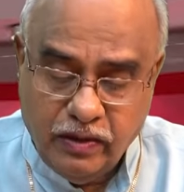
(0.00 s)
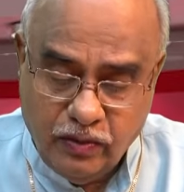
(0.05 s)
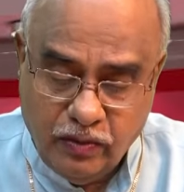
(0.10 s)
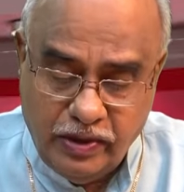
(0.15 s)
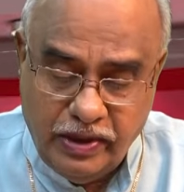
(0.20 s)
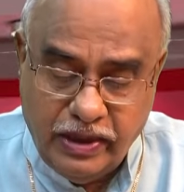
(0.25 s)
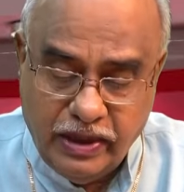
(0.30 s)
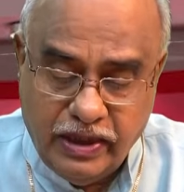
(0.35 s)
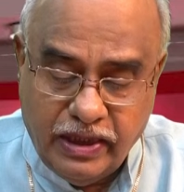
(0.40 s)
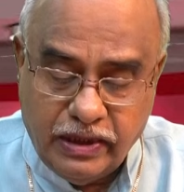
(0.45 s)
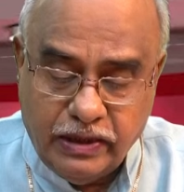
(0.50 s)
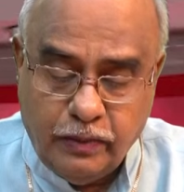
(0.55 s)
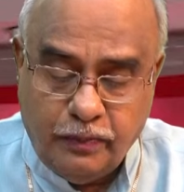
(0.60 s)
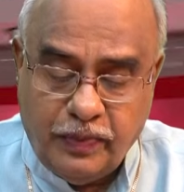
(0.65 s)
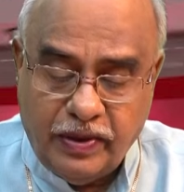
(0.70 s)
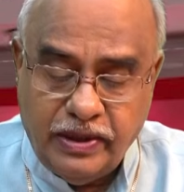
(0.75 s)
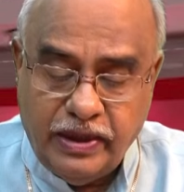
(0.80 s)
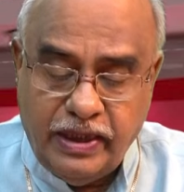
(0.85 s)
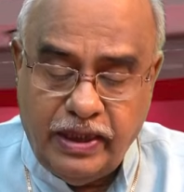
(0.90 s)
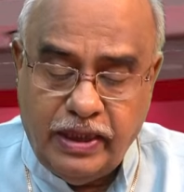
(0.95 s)
కొన్ని గత
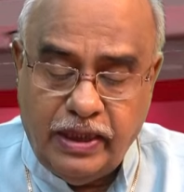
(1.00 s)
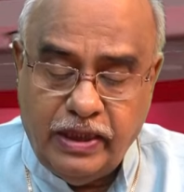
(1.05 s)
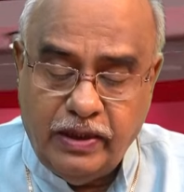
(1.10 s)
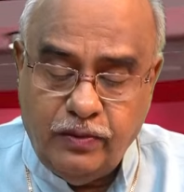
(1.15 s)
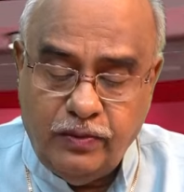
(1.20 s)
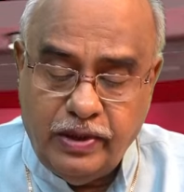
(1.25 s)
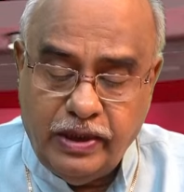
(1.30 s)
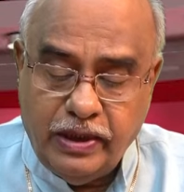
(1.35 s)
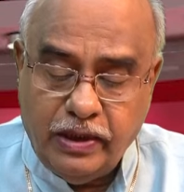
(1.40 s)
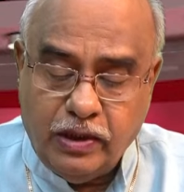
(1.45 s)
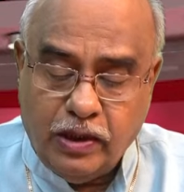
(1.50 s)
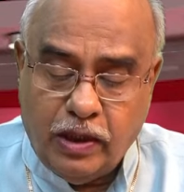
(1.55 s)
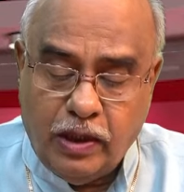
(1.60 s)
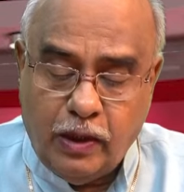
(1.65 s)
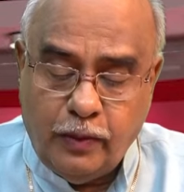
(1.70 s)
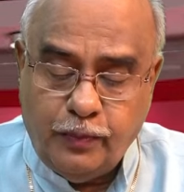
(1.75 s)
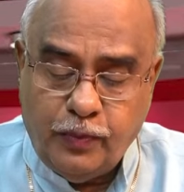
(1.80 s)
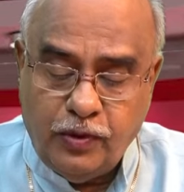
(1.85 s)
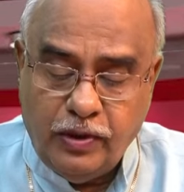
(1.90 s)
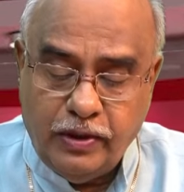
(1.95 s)
పదేళ్ల నుండి
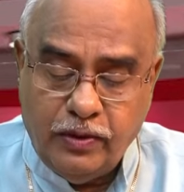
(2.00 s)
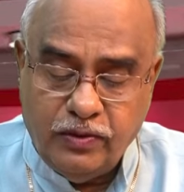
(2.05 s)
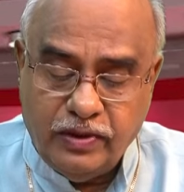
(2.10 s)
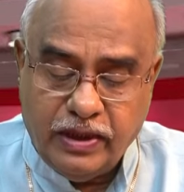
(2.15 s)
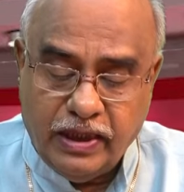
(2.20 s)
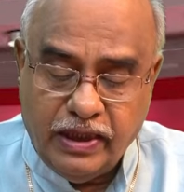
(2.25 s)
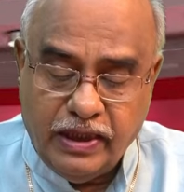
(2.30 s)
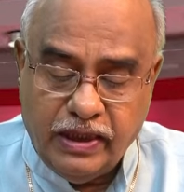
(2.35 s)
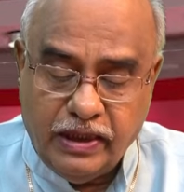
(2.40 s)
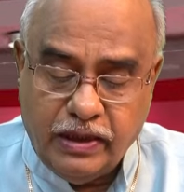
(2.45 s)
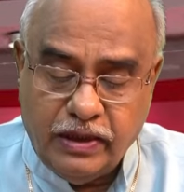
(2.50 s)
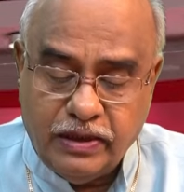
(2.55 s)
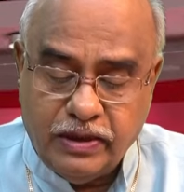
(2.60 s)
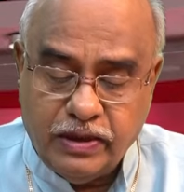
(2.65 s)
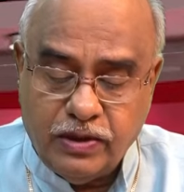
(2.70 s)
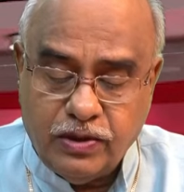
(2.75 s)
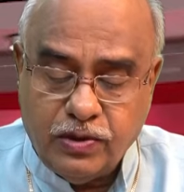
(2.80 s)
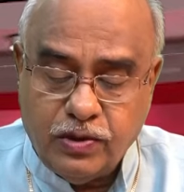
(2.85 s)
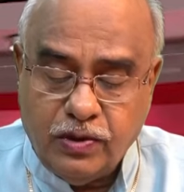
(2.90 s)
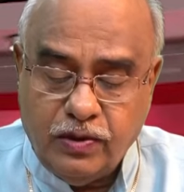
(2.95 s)
కాపులను దగ్గరకు
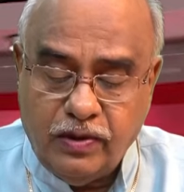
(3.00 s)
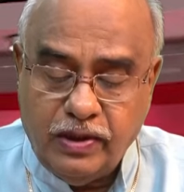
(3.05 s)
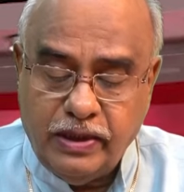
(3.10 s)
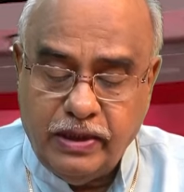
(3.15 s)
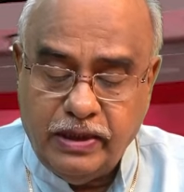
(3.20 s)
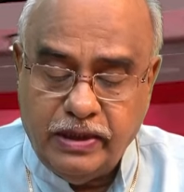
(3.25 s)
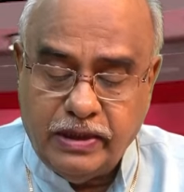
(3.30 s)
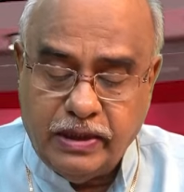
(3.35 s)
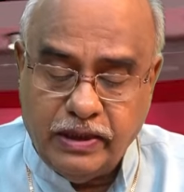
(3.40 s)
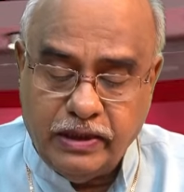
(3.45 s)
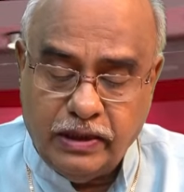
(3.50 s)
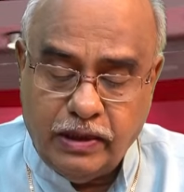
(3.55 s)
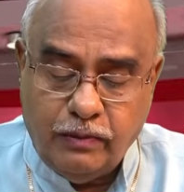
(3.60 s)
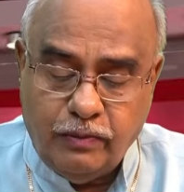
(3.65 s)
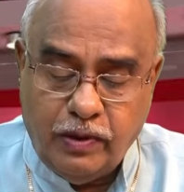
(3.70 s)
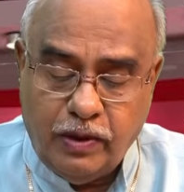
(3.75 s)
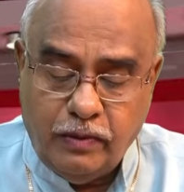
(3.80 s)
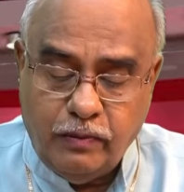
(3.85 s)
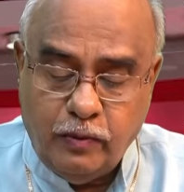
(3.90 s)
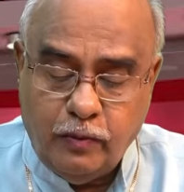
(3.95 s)
చేర్చుకోవాలని
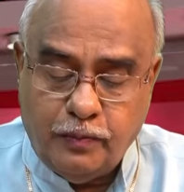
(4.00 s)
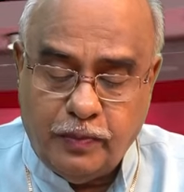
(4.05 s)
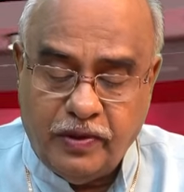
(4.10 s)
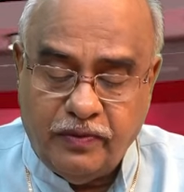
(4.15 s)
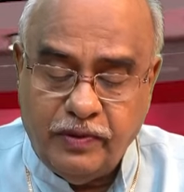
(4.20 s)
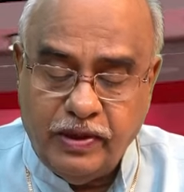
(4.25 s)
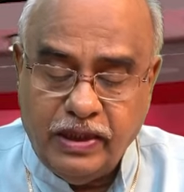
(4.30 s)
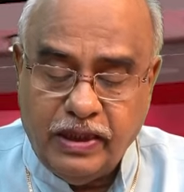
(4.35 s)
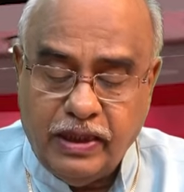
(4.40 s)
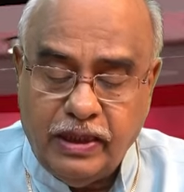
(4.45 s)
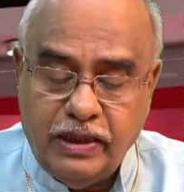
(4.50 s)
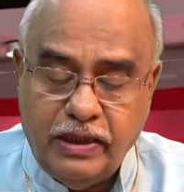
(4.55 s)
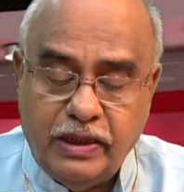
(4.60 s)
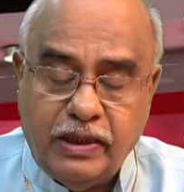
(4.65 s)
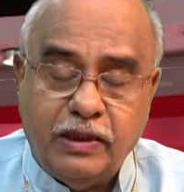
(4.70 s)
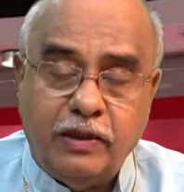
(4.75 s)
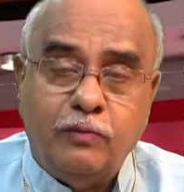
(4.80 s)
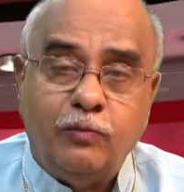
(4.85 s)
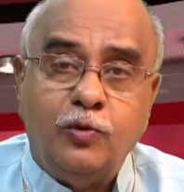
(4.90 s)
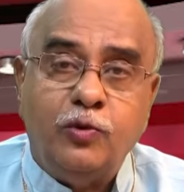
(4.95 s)
చంద్రబాబు పవన్
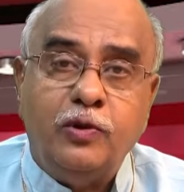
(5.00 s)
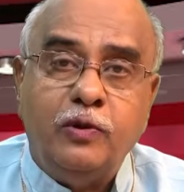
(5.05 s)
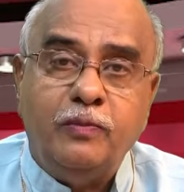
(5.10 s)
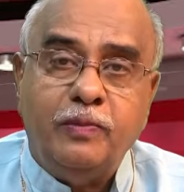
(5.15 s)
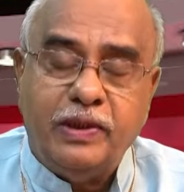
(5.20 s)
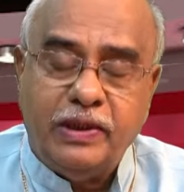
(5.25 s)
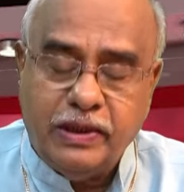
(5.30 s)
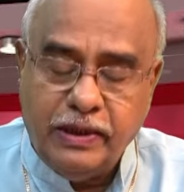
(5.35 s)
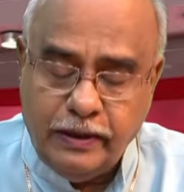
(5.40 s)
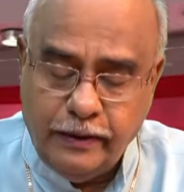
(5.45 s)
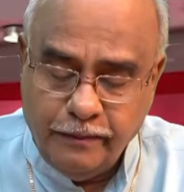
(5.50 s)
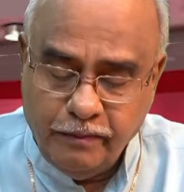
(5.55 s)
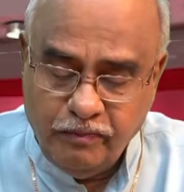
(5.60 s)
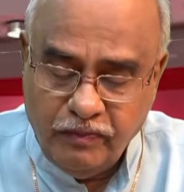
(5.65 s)
కళ్యాణ్ను ముందు పెట్టి